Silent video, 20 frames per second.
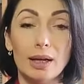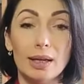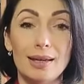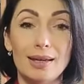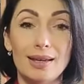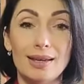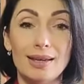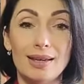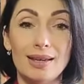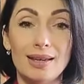
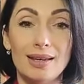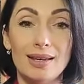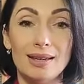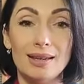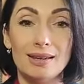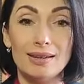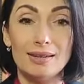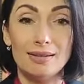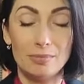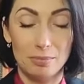
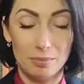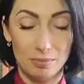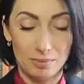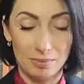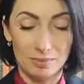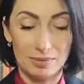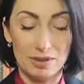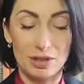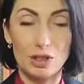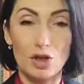И
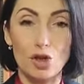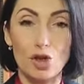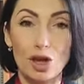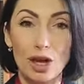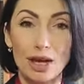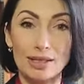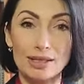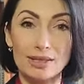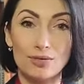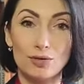
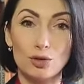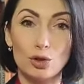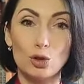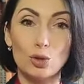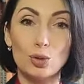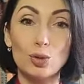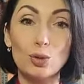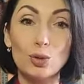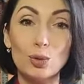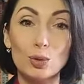сейчас
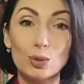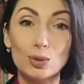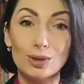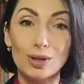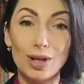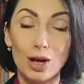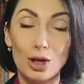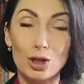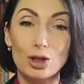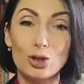всю
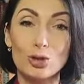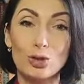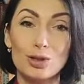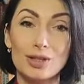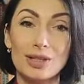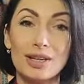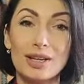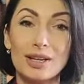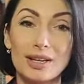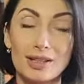нашу
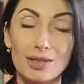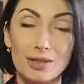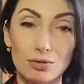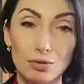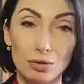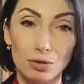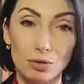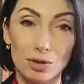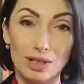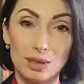
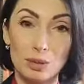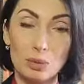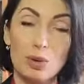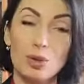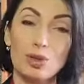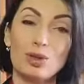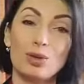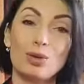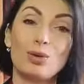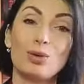декоративную
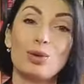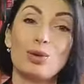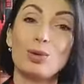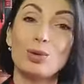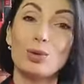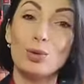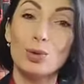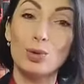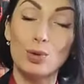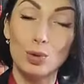косметику и
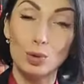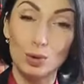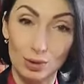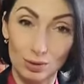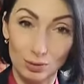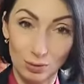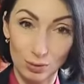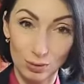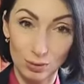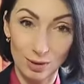
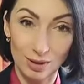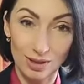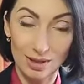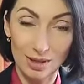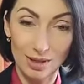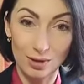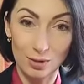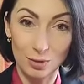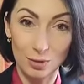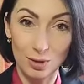уходовую
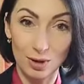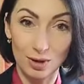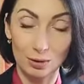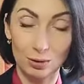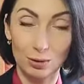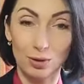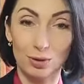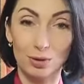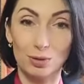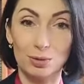линейку,
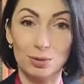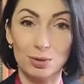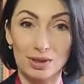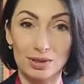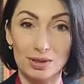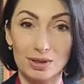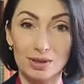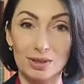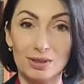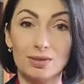которая у
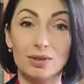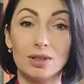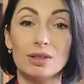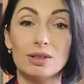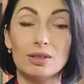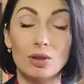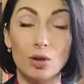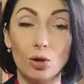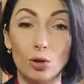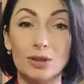нас
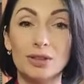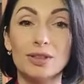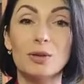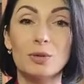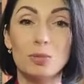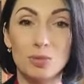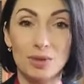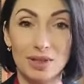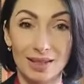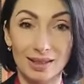называлась от
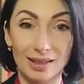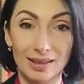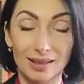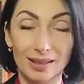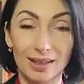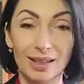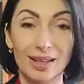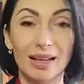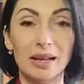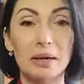Люмьер,
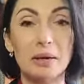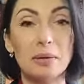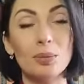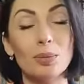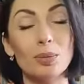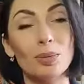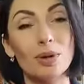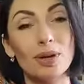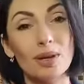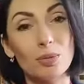
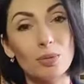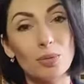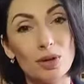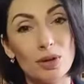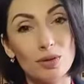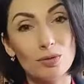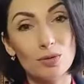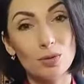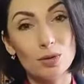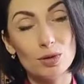мы
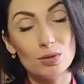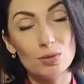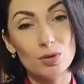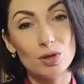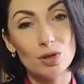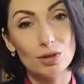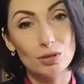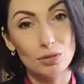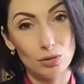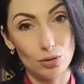переводим
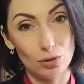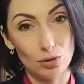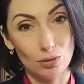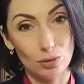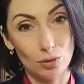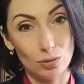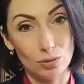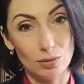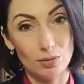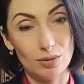уже тоже в
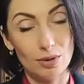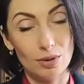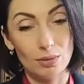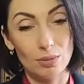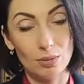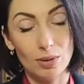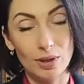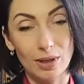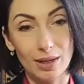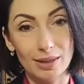собственный
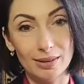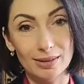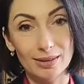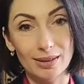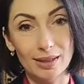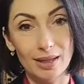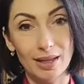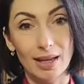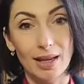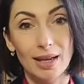бренд.